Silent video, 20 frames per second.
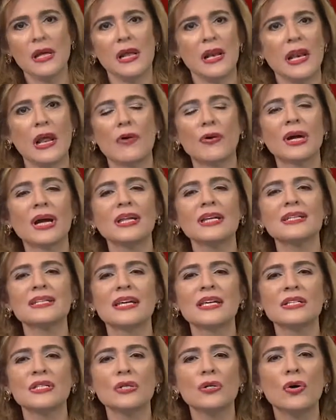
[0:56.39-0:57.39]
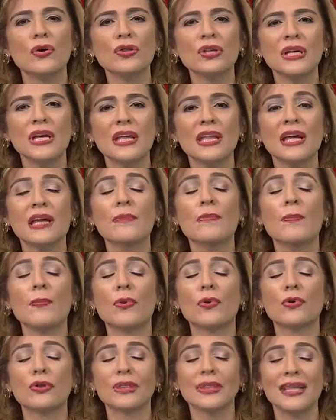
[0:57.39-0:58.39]
La organización tiene
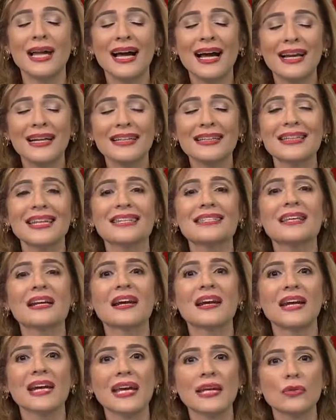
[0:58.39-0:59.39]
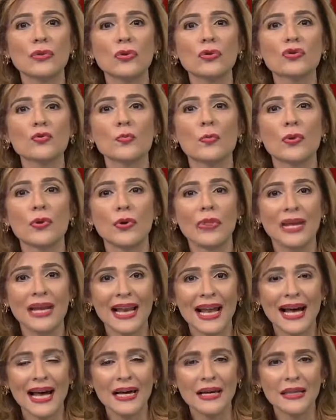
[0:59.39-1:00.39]
importantes retos por
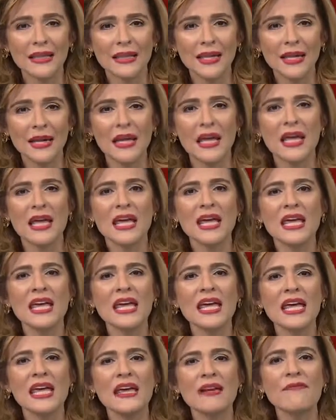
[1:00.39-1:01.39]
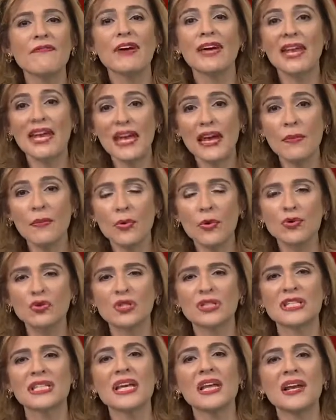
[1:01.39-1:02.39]
delante y veremos
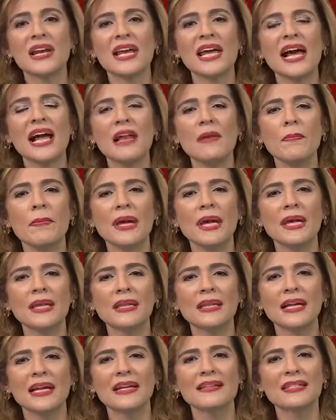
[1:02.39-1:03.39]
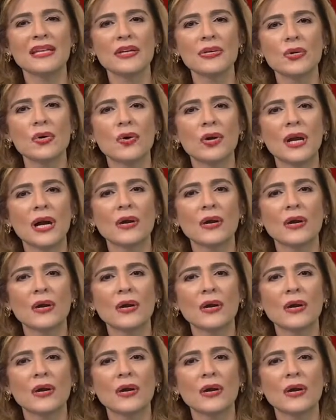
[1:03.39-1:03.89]
si realmente la señora